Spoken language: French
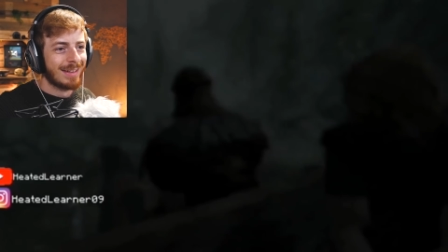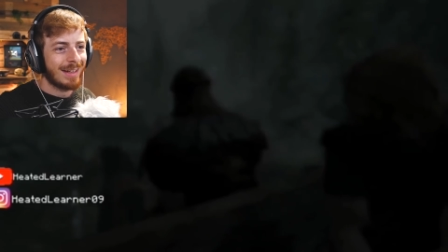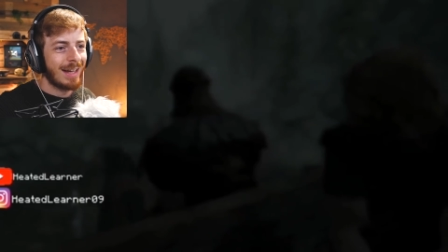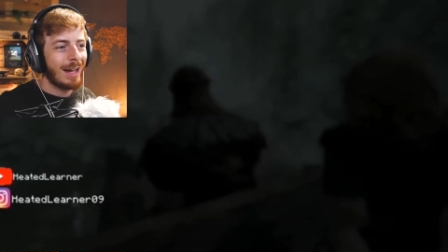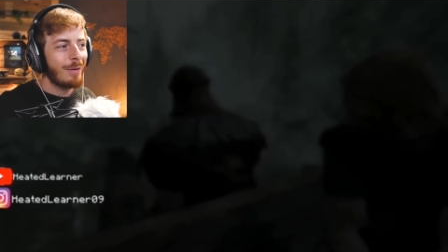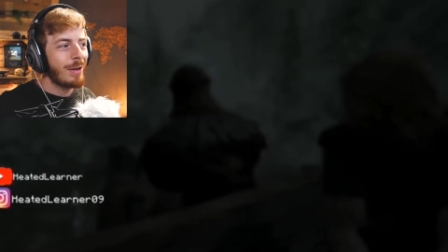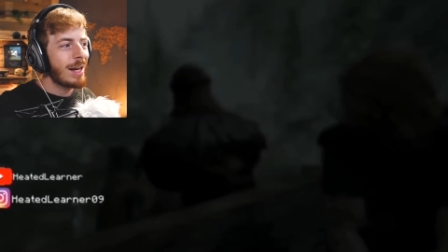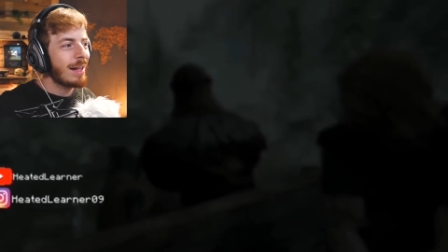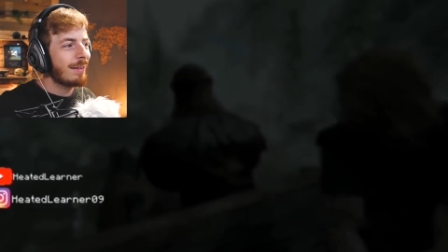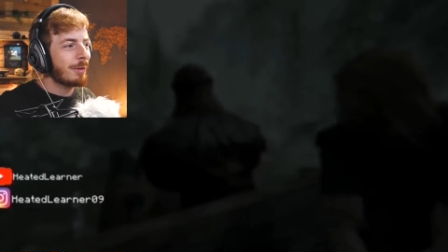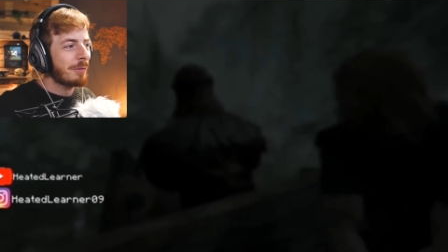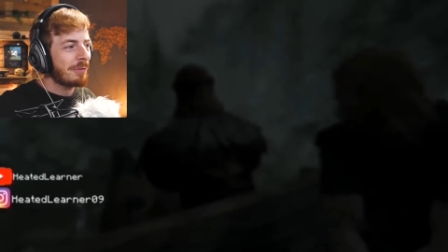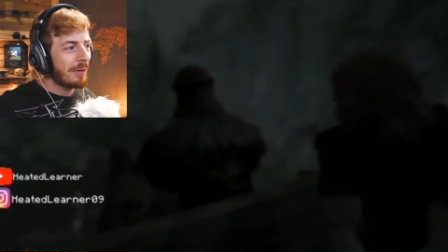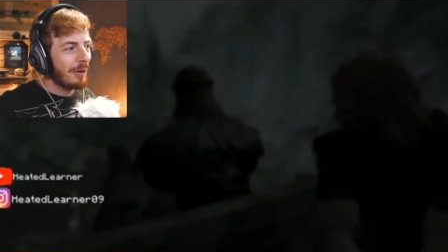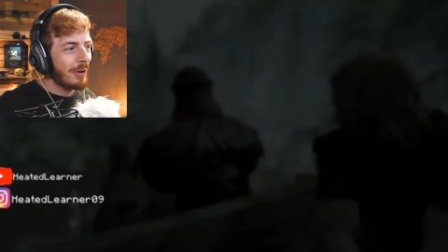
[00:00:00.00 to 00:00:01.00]
Eh oui, les
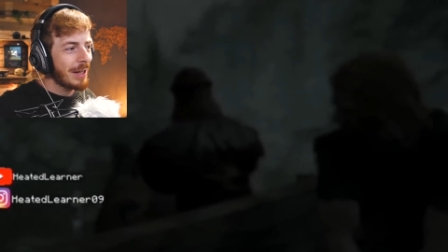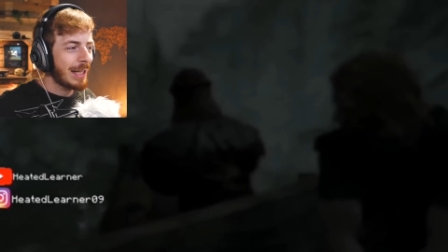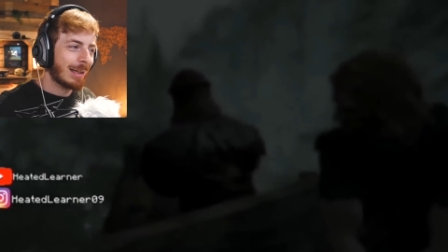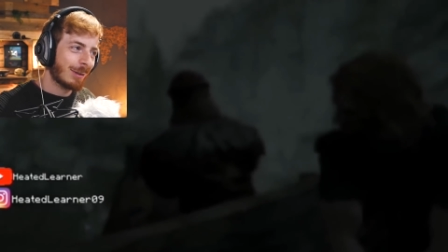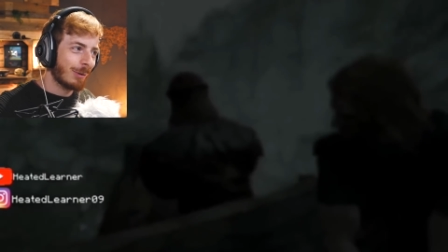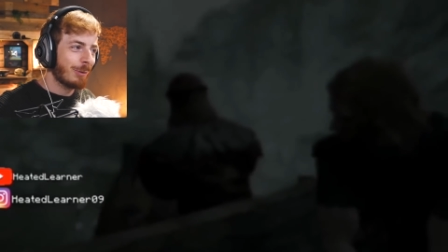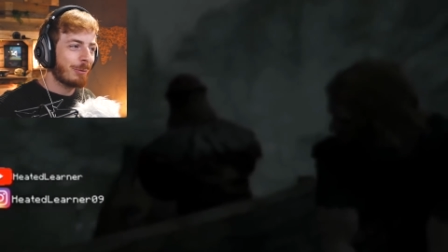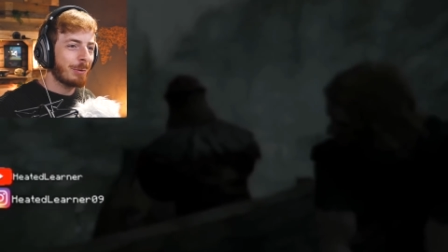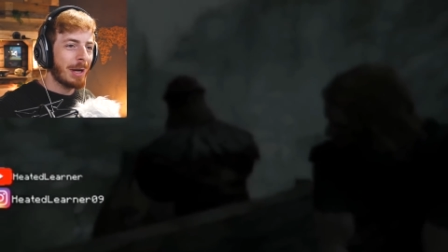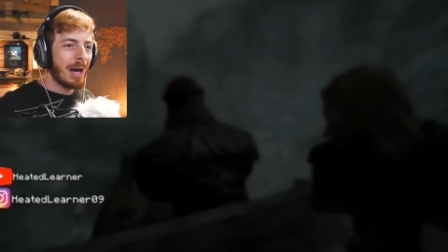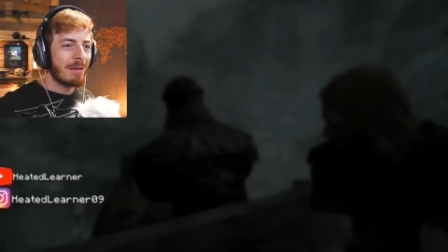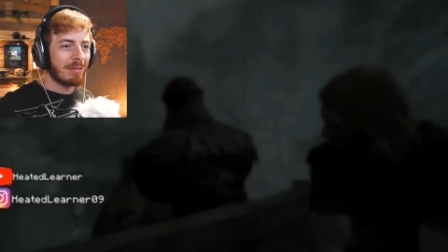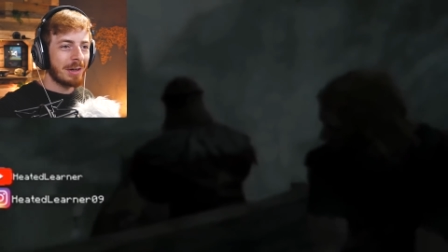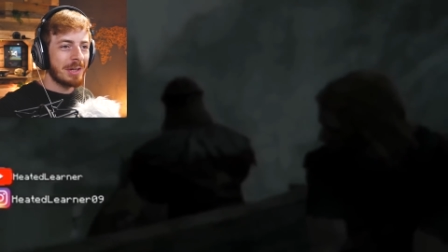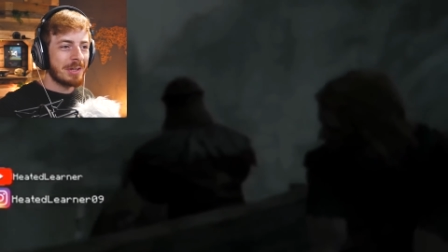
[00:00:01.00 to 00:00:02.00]
enfants, il est temps de jouer
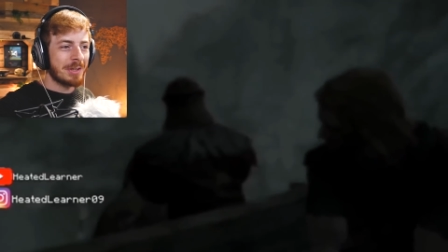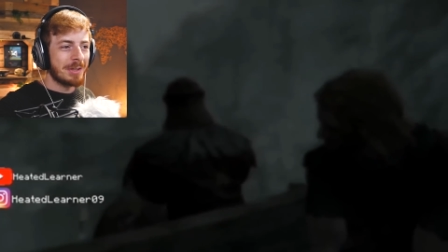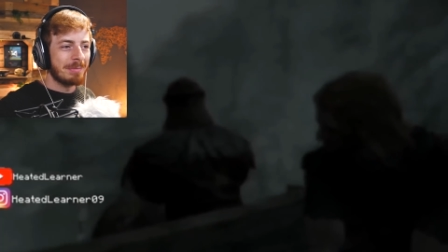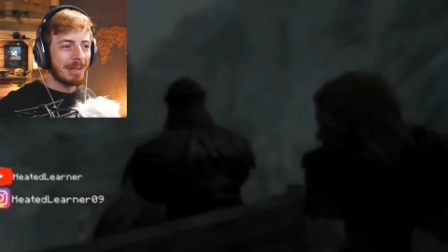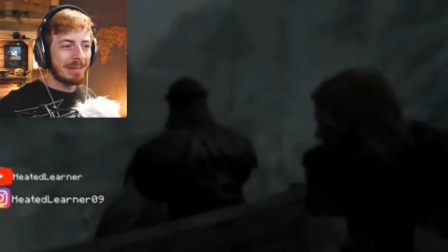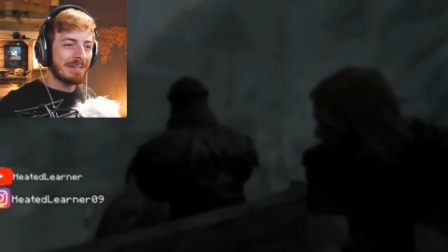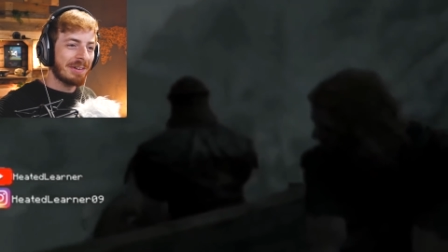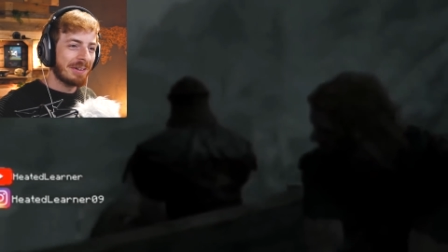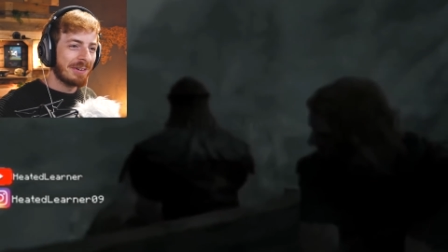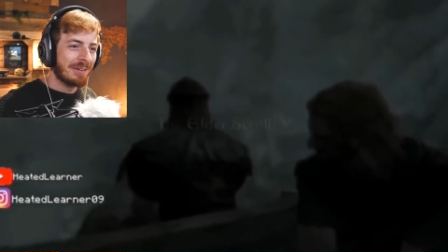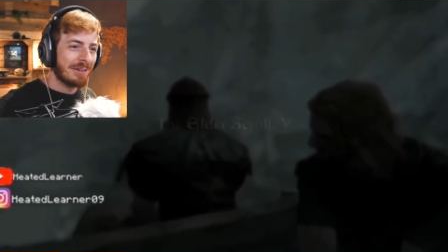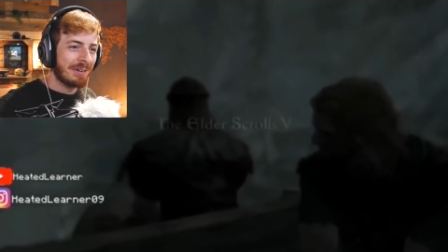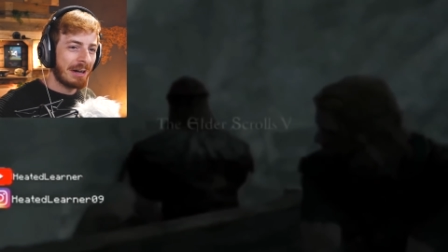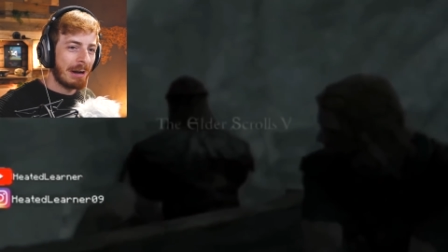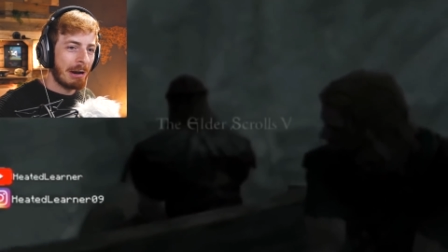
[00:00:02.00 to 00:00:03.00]
à un vrai jeu
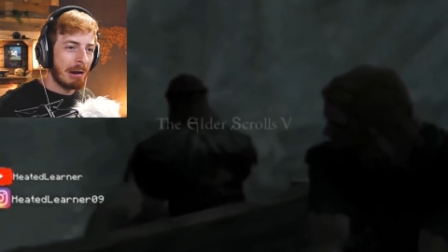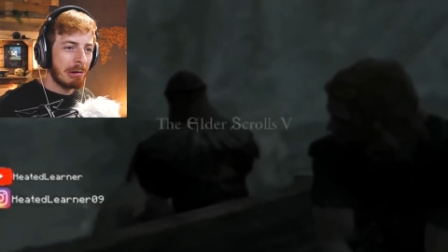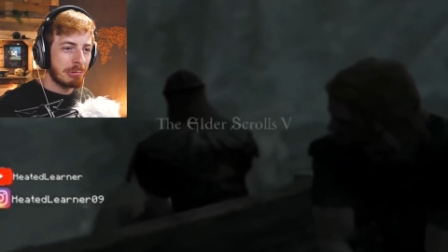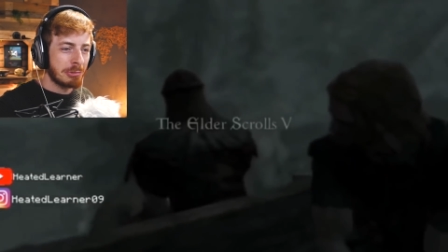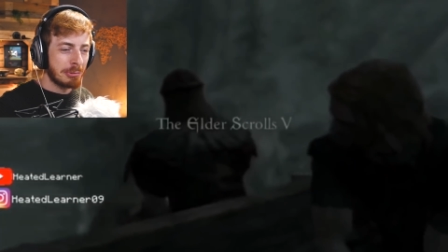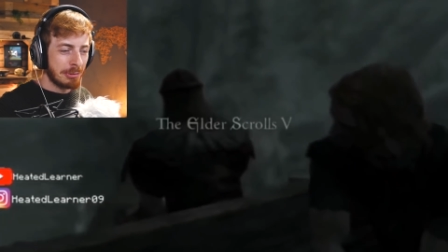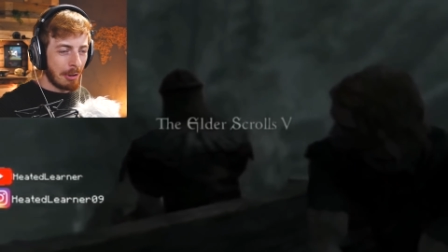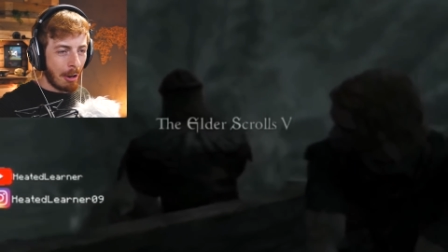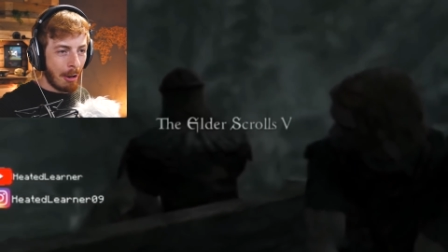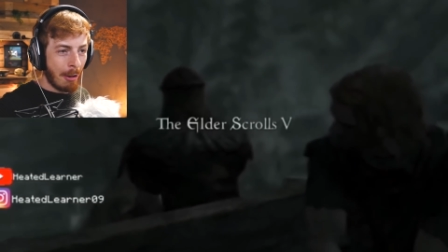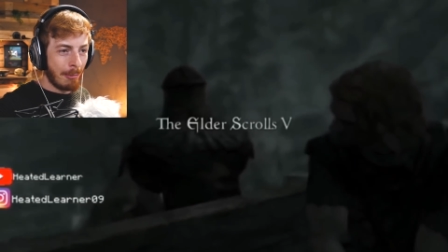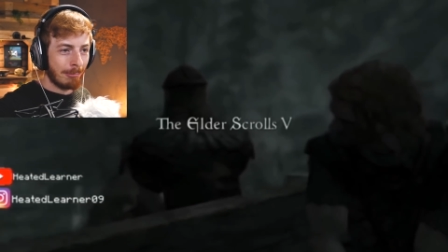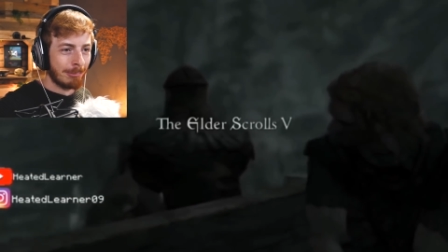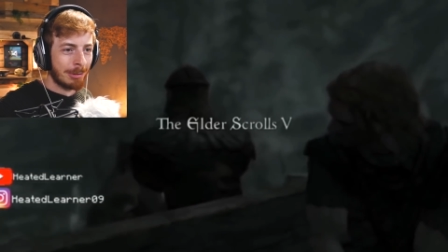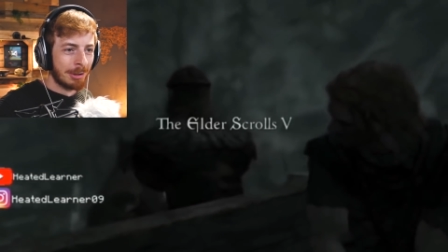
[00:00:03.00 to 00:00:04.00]
maintenant Un jeu
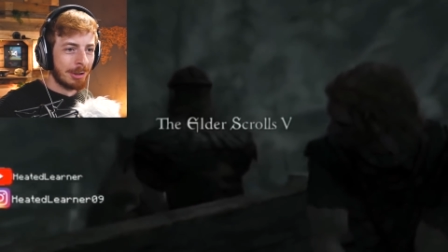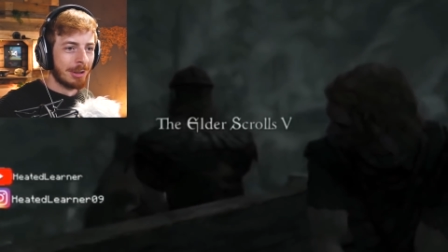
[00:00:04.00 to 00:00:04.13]
d'homme